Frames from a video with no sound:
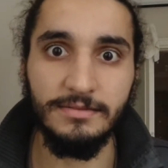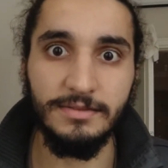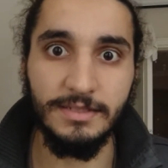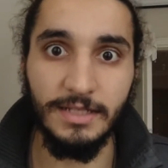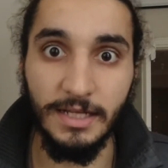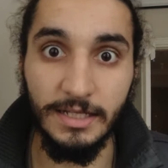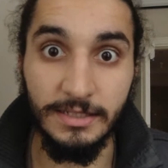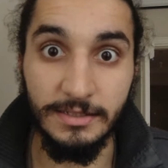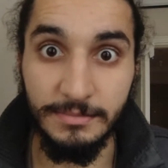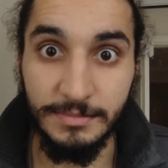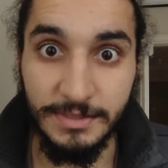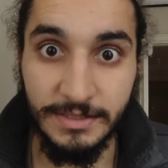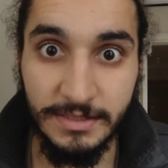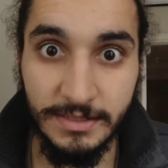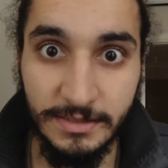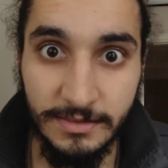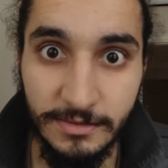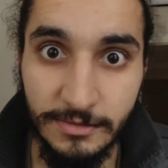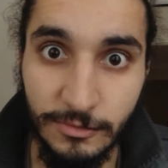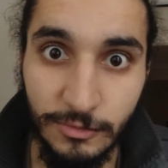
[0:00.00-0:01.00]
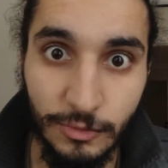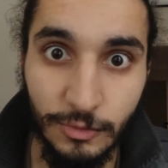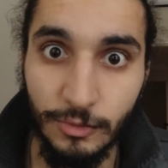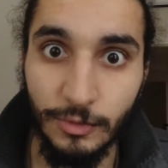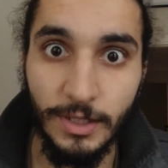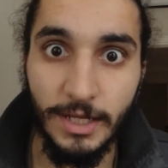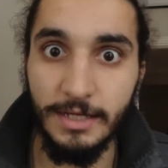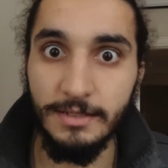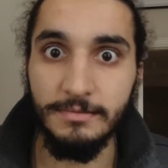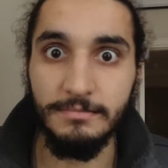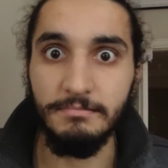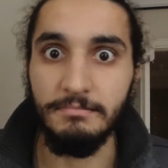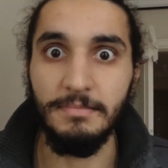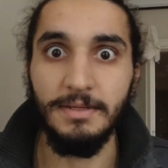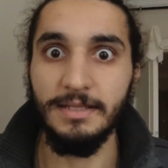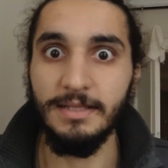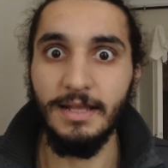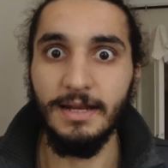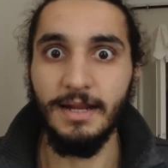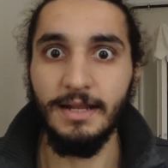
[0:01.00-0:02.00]
sağlığımızı ruhen,
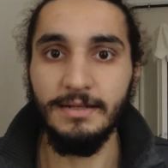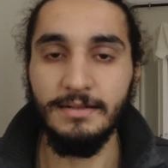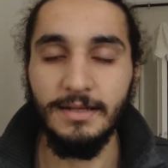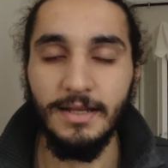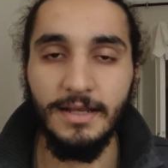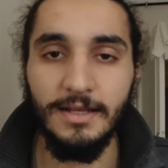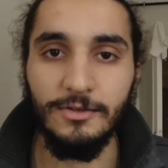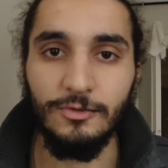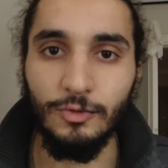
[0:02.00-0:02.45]
bedenen.